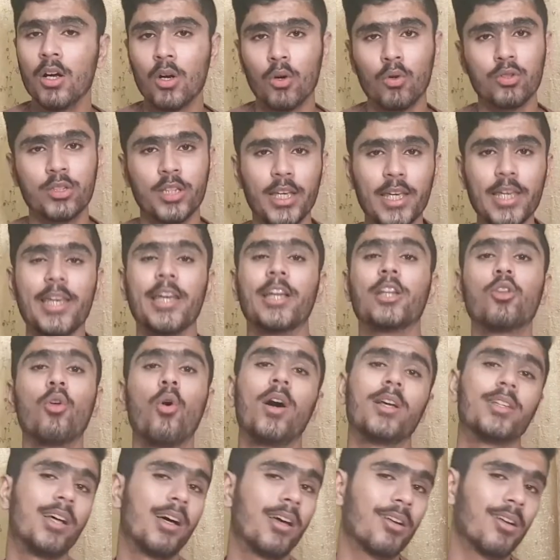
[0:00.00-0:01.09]
उससे एक दो
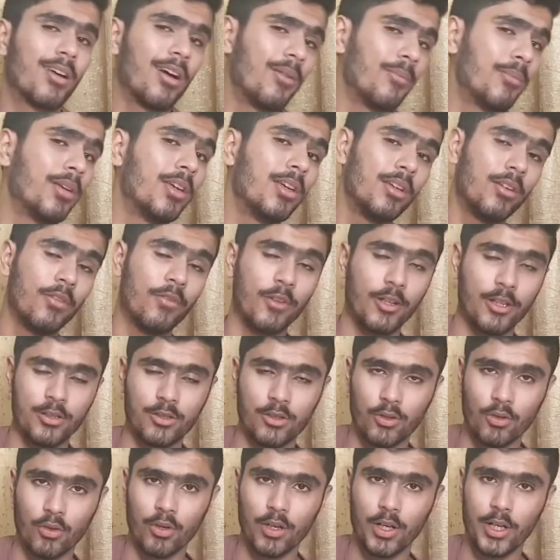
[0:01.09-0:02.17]
हज़ार कम ही इन्फिनिक्स
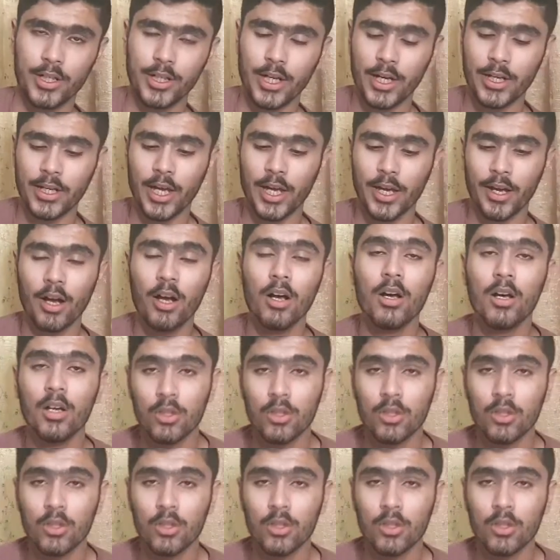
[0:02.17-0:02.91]
जीरो एट आ जाएगा